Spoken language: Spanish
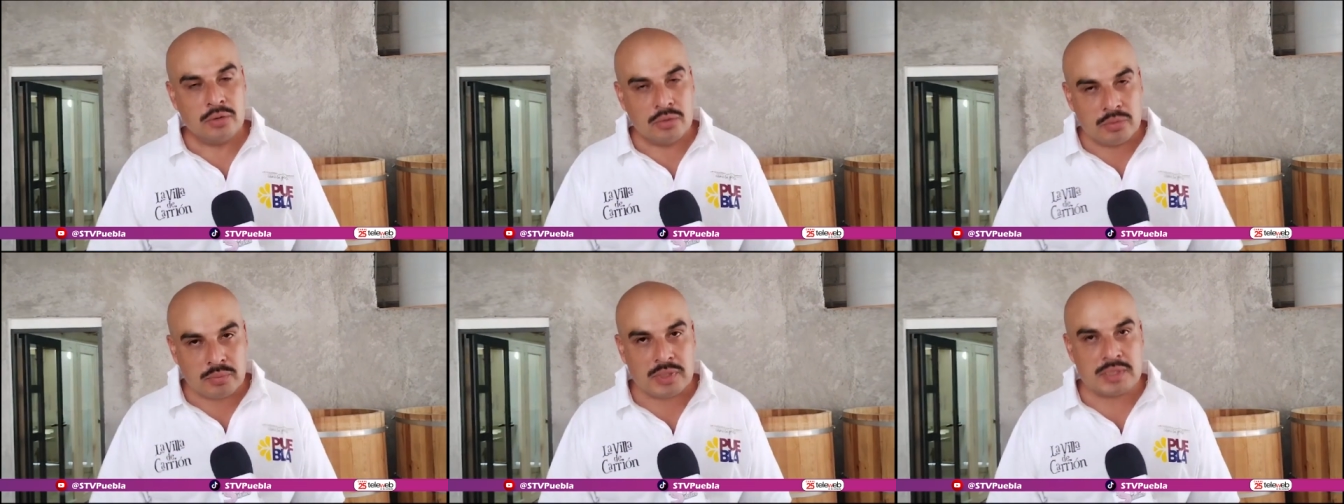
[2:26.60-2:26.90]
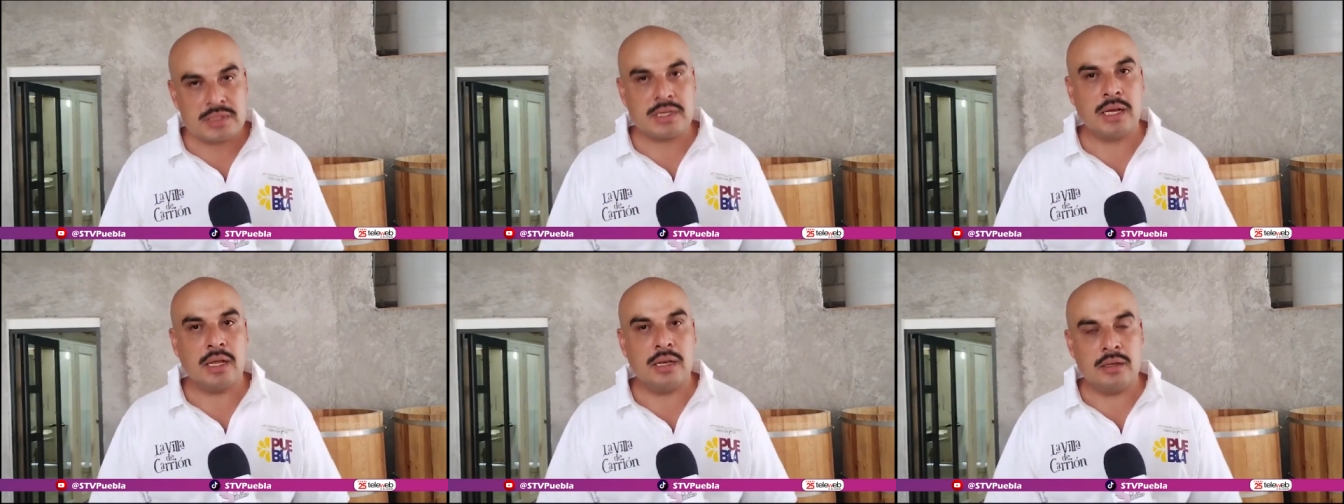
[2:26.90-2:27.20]
un
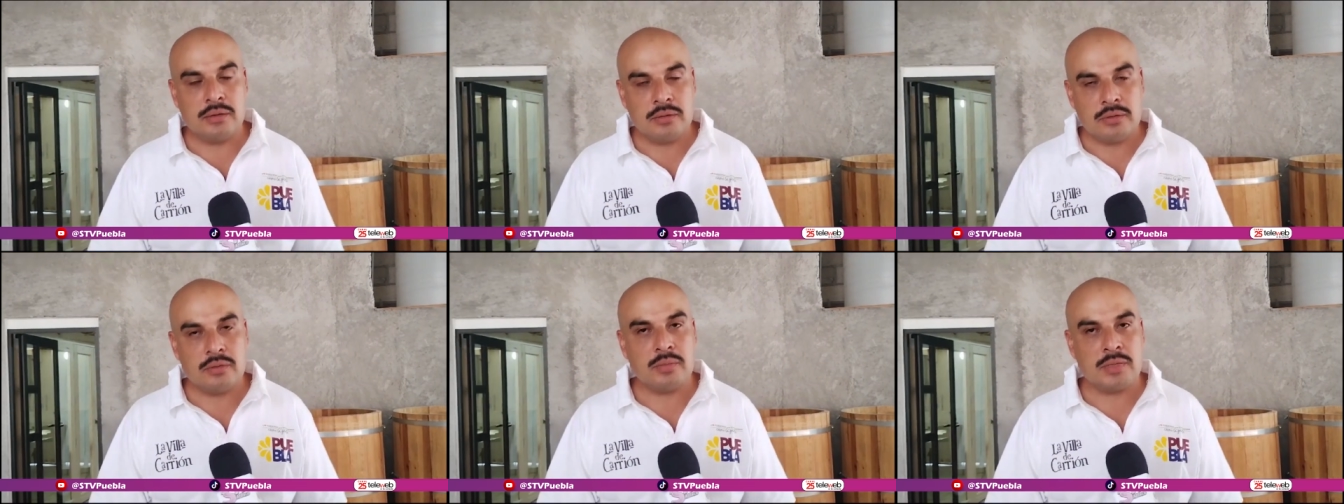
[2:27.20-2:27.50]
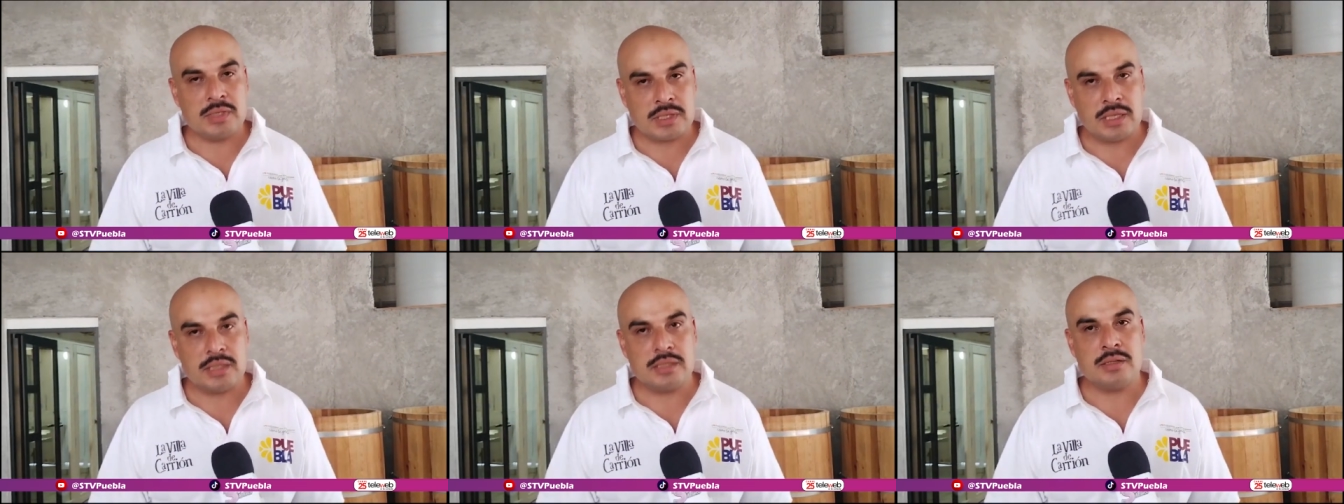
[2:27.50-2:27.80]
mezcal, un
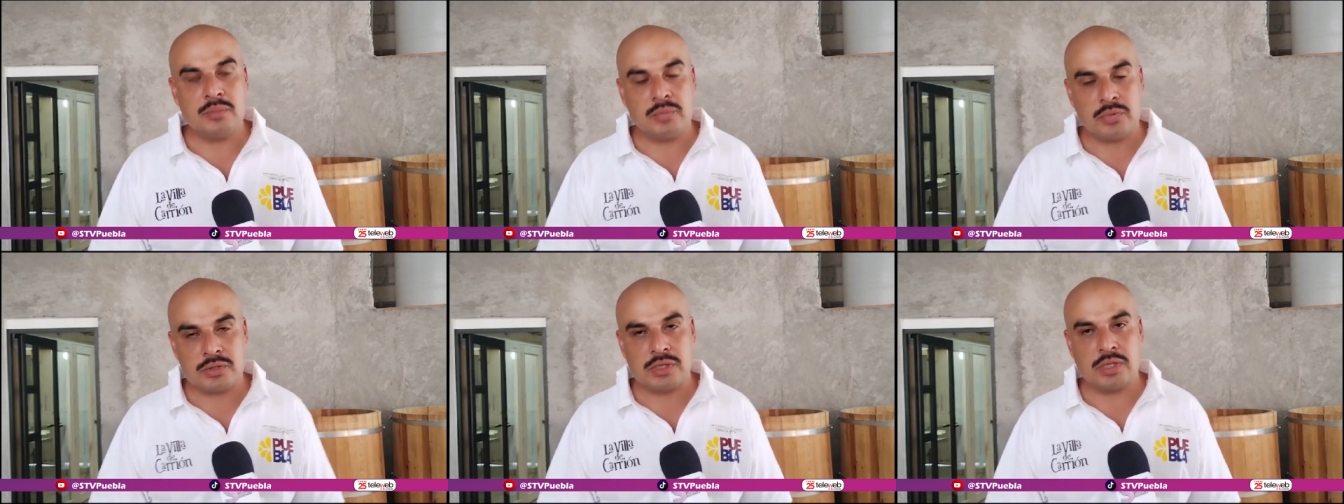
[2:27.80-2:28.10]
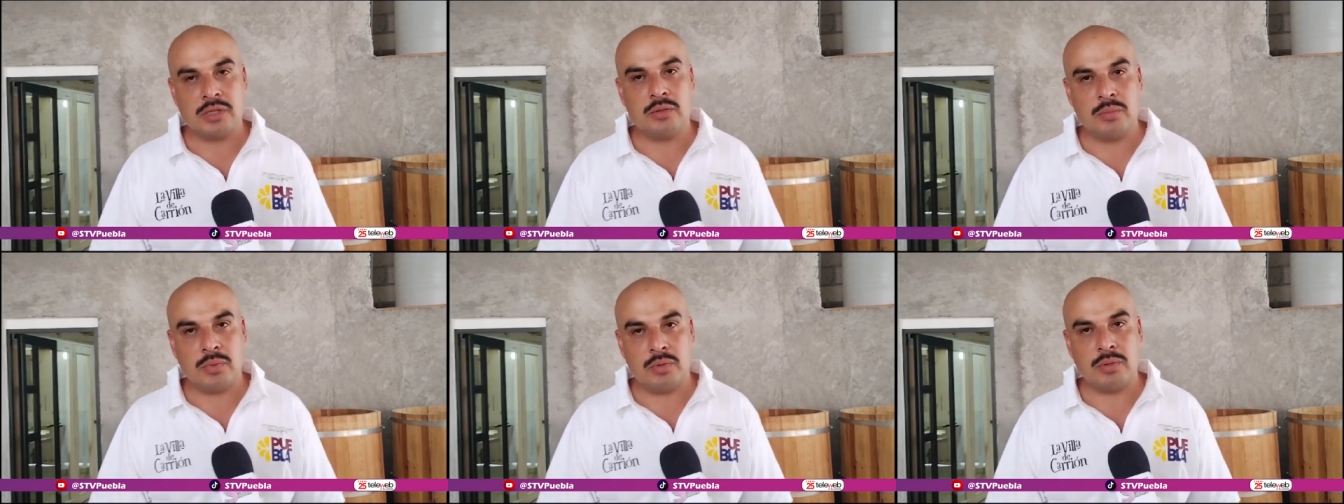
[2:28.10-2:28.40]
mezcal
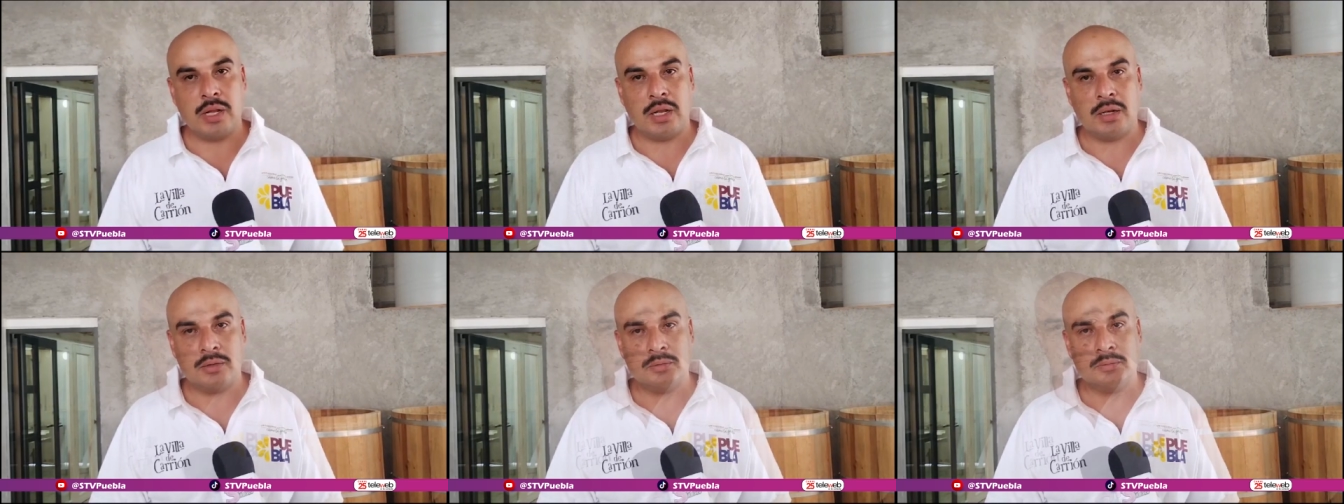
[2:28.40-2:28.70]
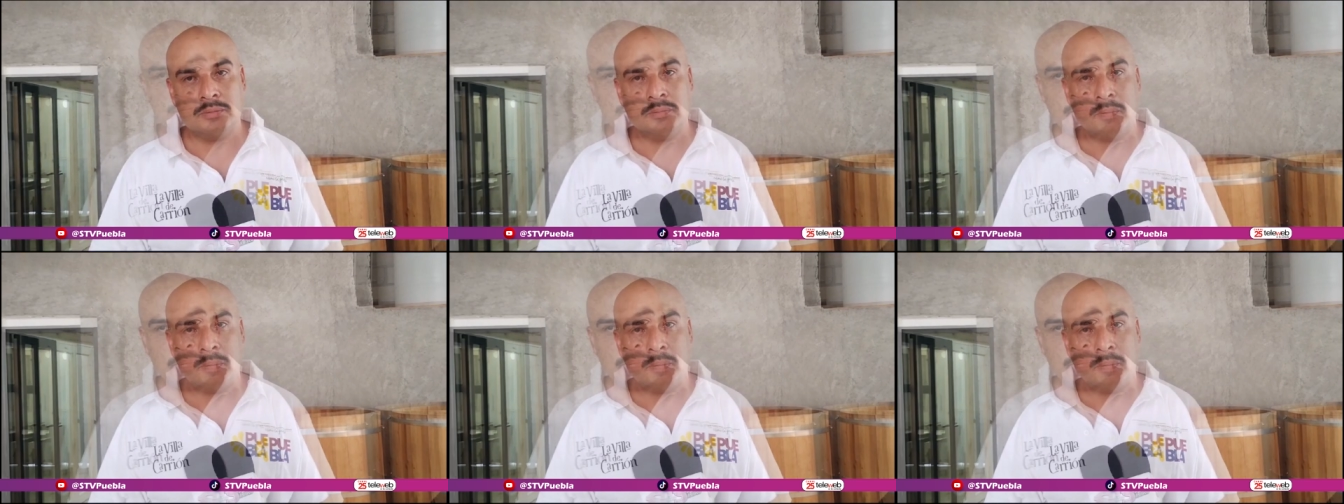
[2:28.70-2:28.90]
100% poblano.